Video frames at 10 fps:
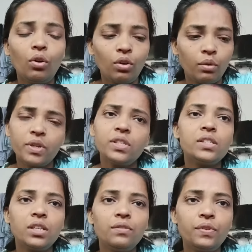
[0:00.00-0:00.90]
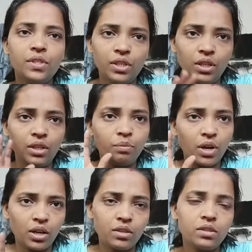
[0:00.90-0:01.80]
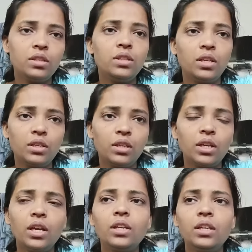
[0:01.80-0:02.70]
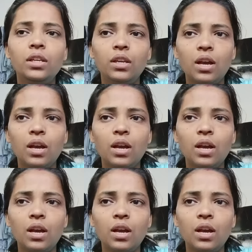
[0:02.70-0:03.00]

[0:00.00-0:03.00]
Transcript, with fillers: और बस ऐसे फिजिकली बाहर से देख के कहें कि